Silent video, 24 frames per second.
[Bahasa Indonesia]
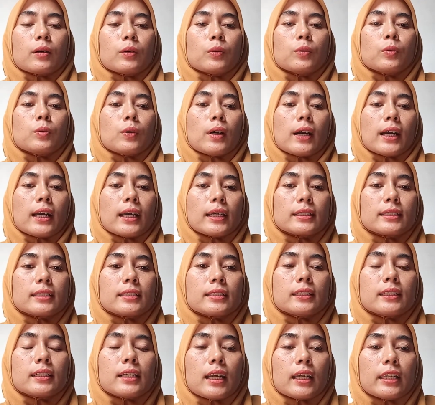
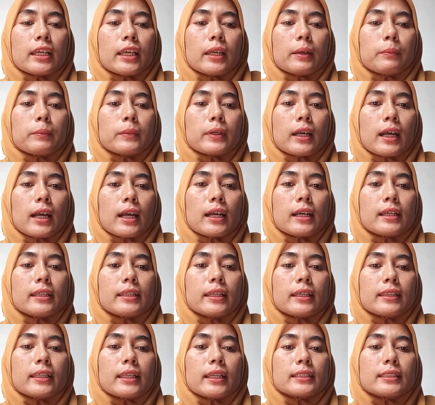UAS dengan MK
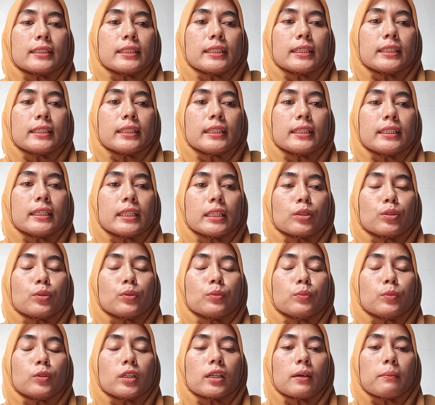Deteksi Dini
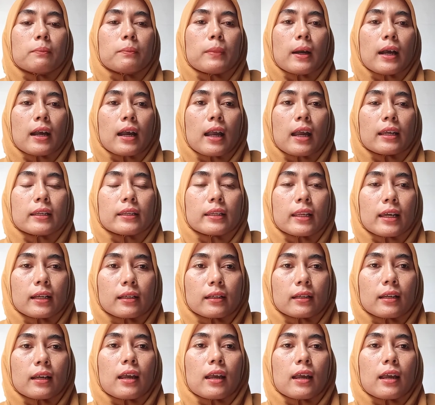Tumbuh Kembang Anak